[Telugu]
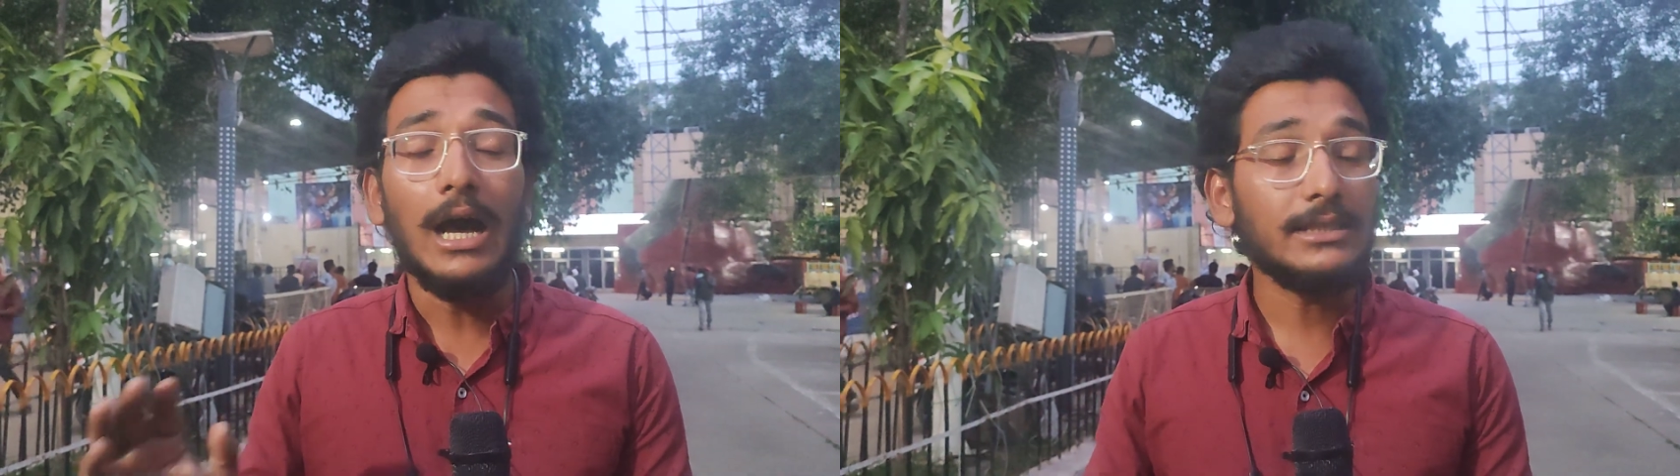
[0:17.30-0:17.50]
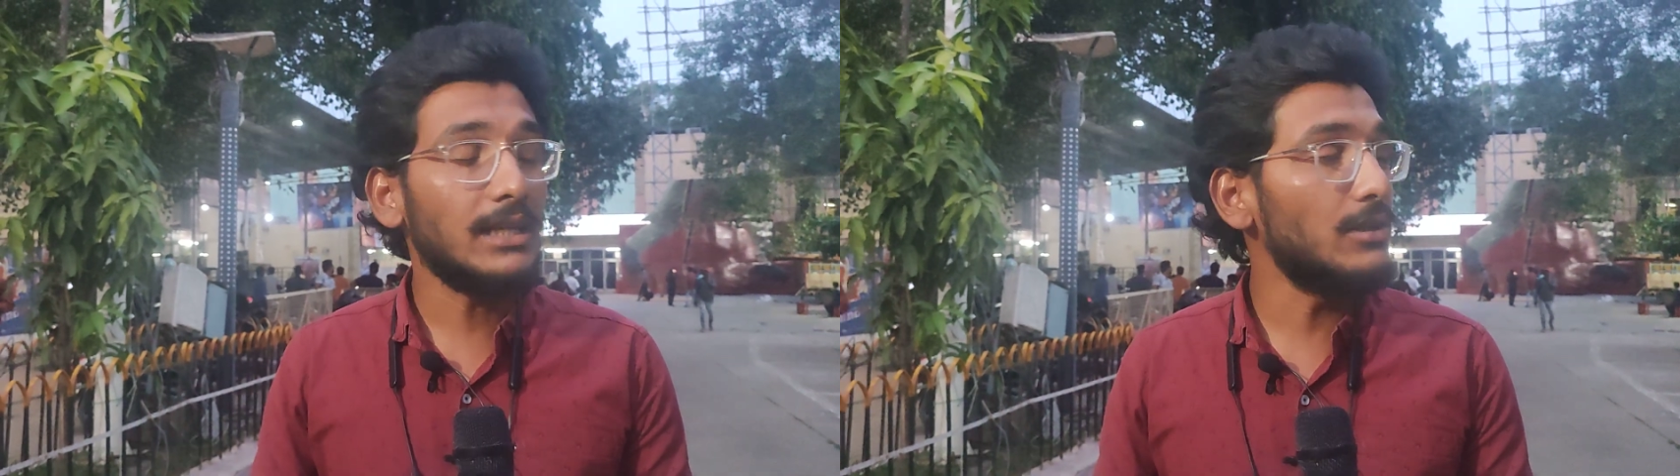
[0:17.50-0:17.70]

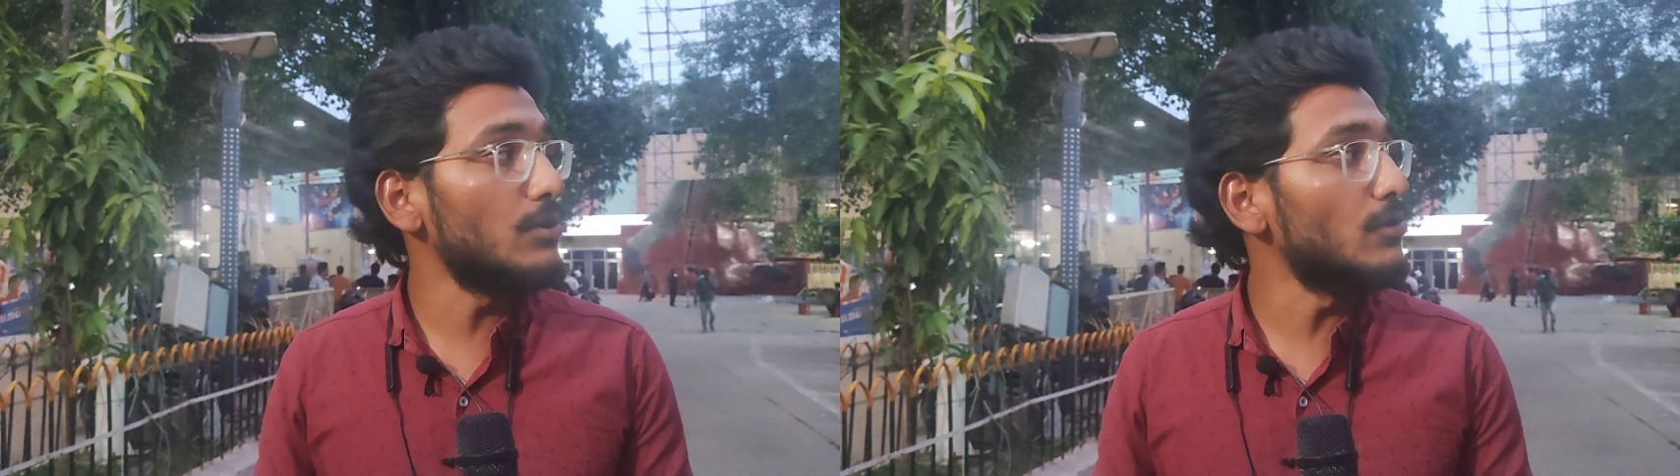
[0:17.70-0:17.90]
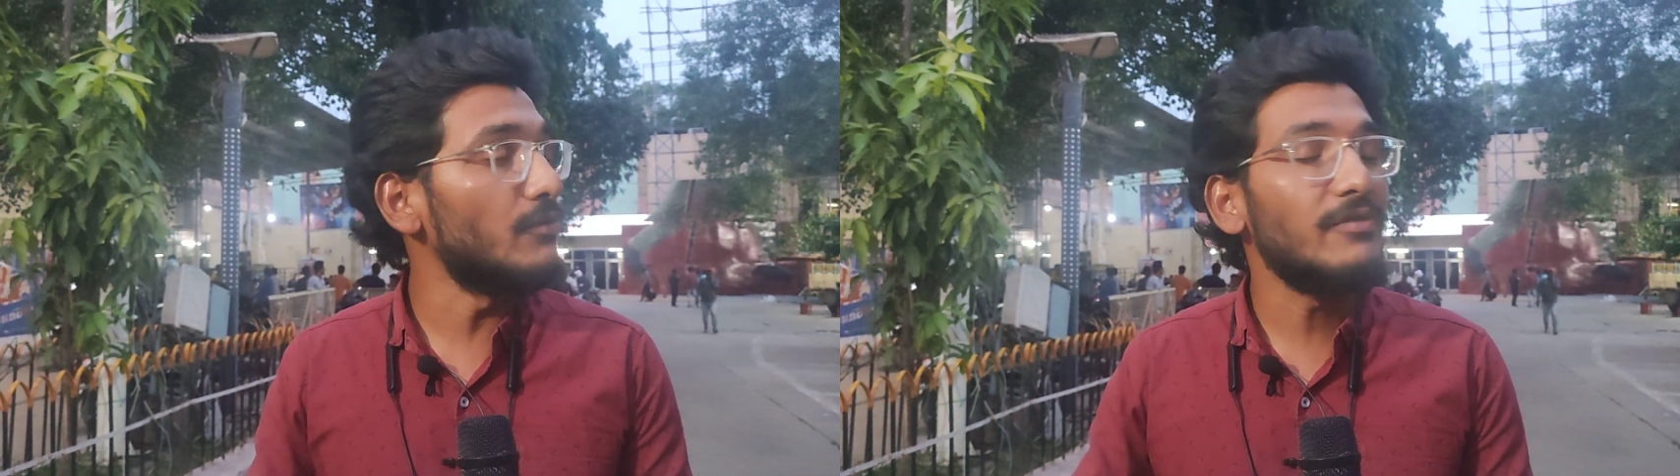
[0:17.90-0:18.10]
అసలు
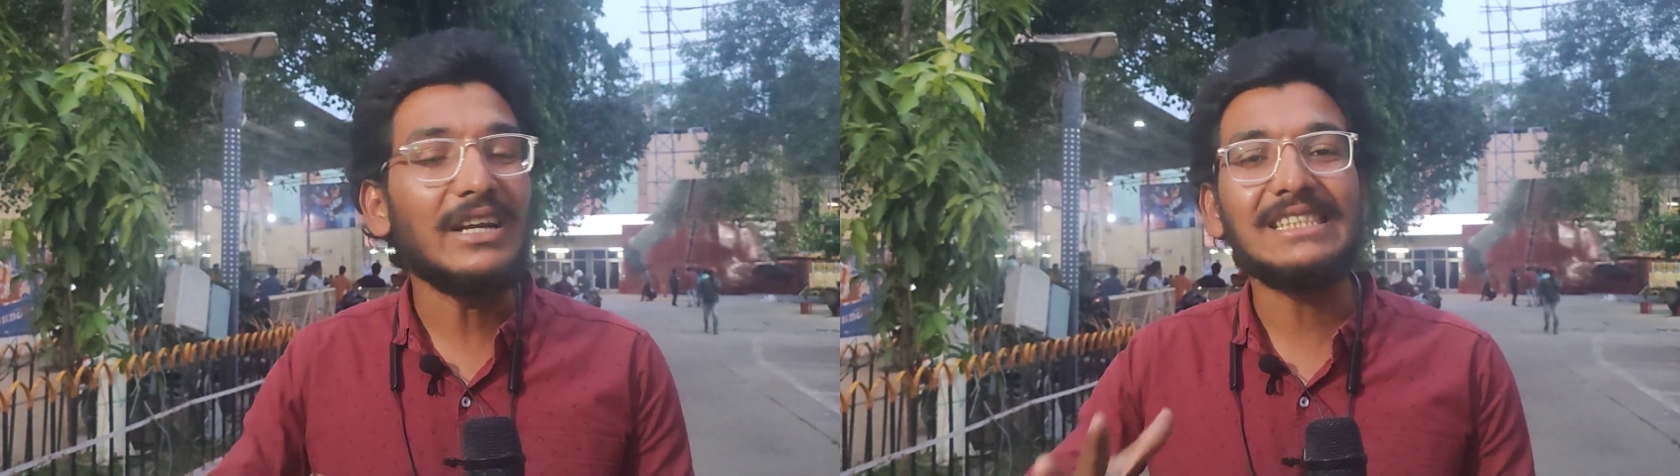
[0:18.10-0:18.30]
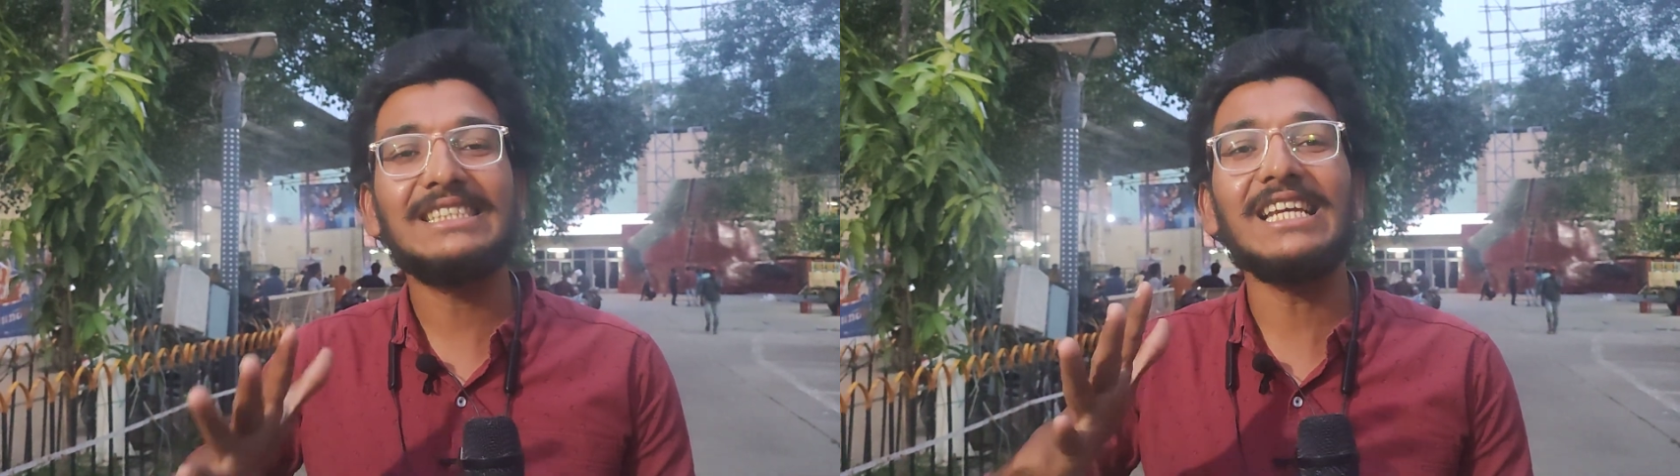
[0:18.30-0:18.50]

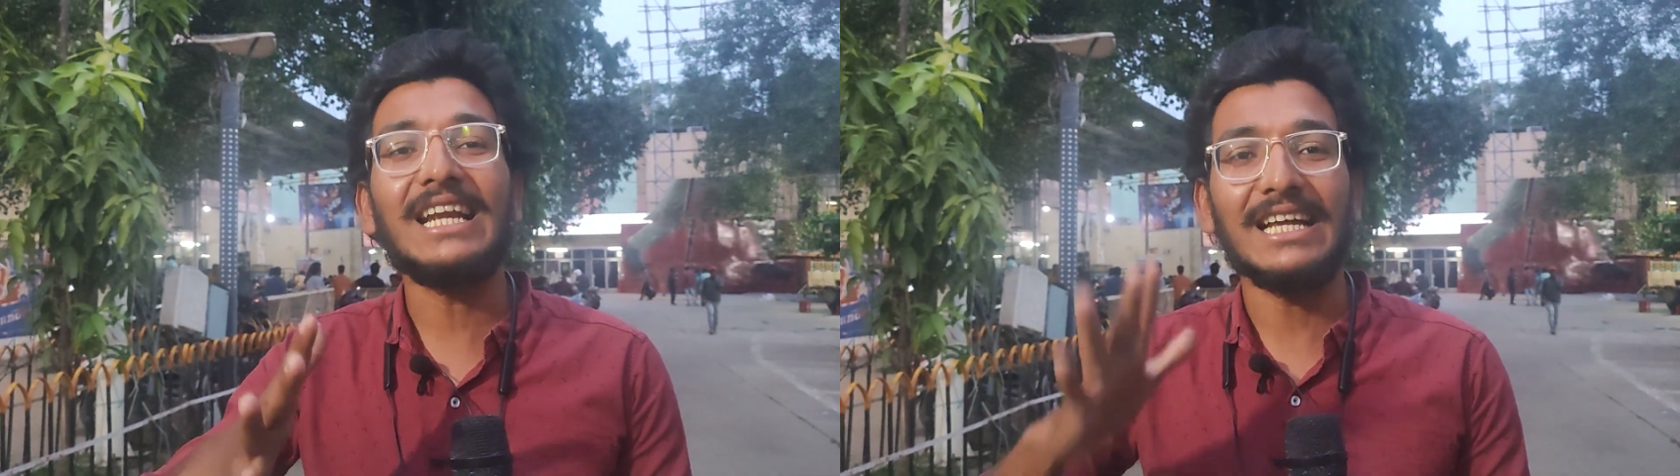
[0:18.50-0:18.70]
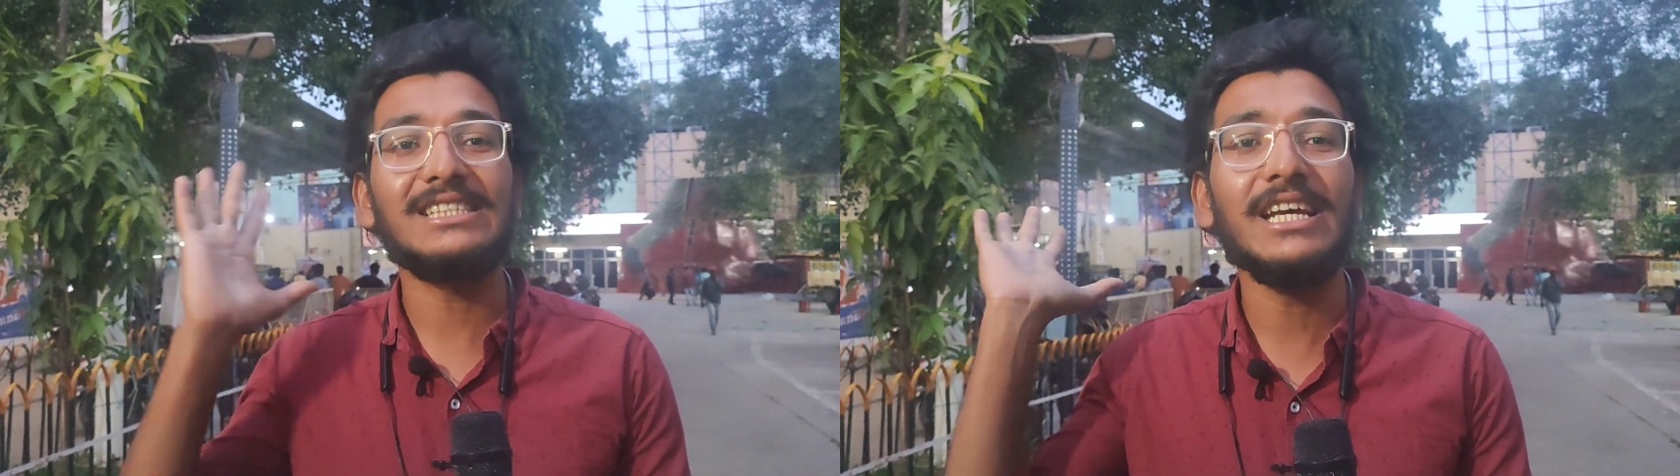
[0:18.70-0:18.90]
రచ్చ
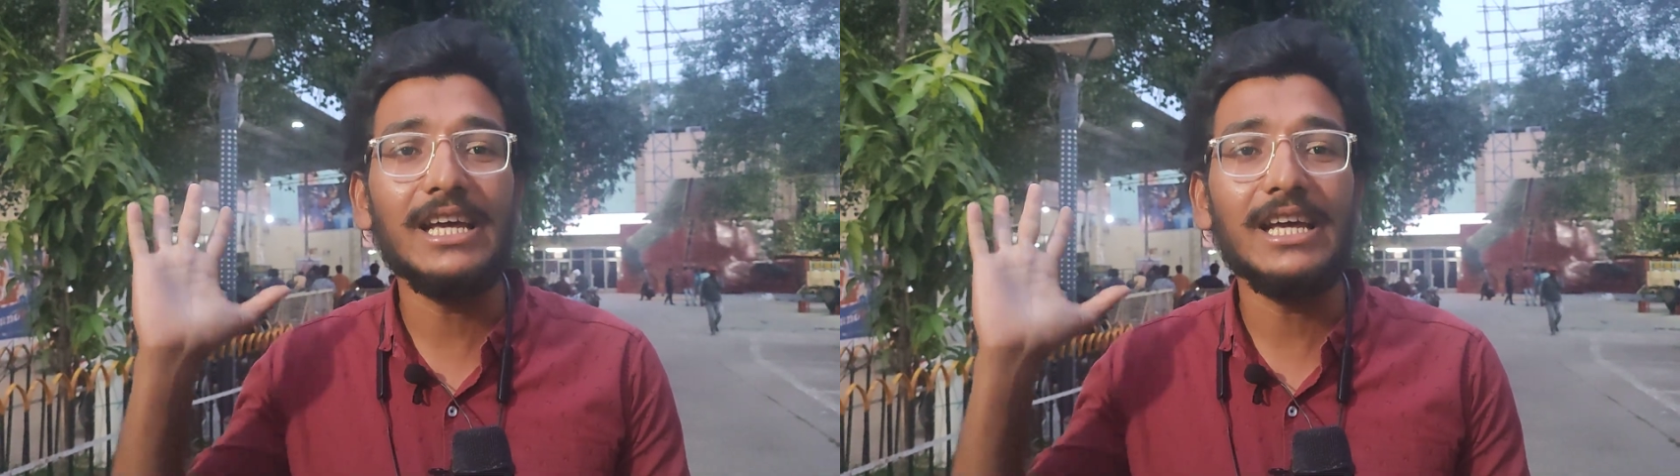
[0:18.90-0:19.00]
రచ్చ